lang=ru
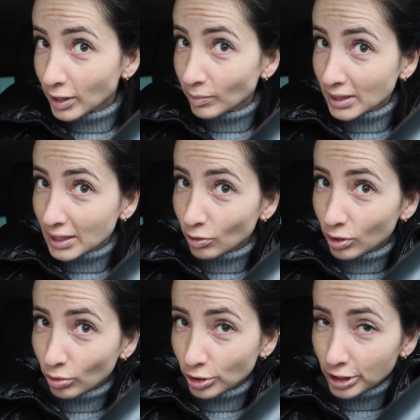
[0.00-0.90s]
Поэтому я с
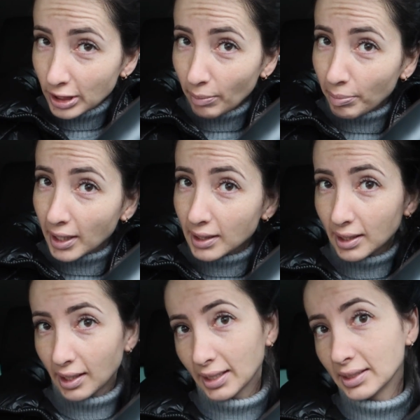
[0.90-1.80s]
такой очень
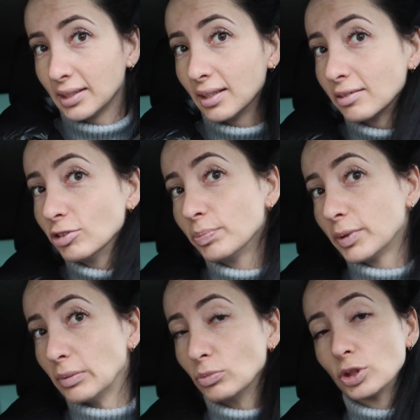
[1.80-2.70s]
неопрятной грязной головой,
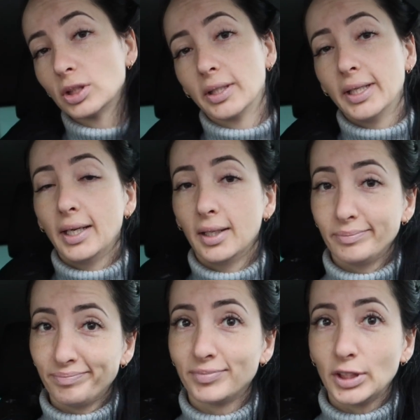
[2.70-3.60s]
потому что
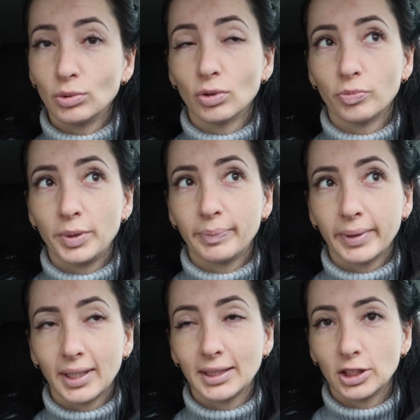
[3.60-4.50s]
мыть голову перед
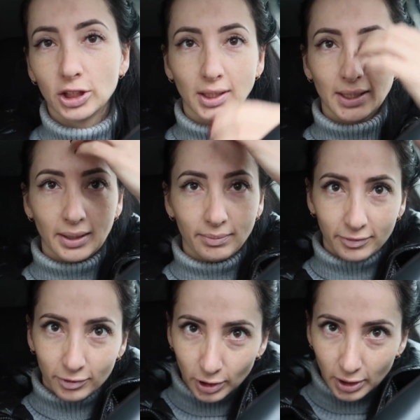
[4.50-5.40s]
покраской же нельзя.
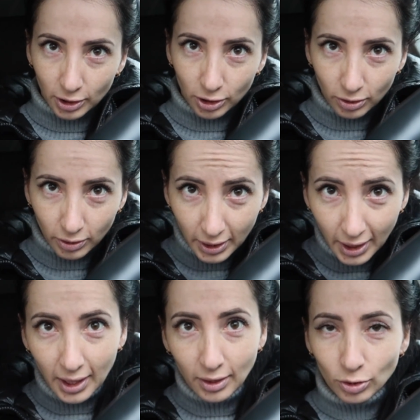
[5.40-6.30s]
Вот, так что
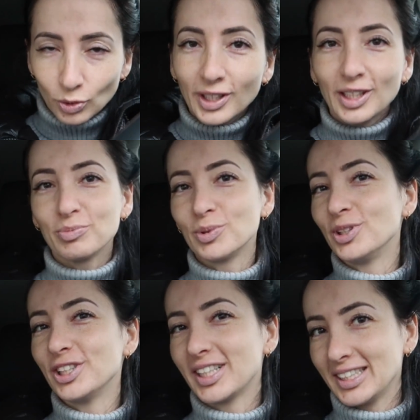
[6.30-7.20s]
но ну, скоро я буду
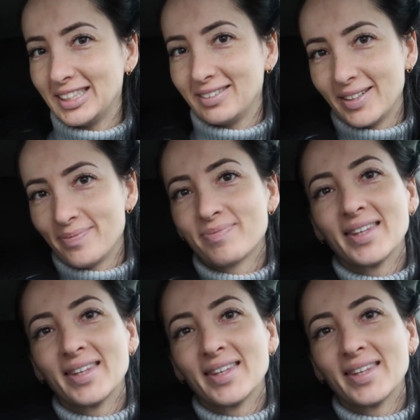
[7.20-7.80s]
очень красивая.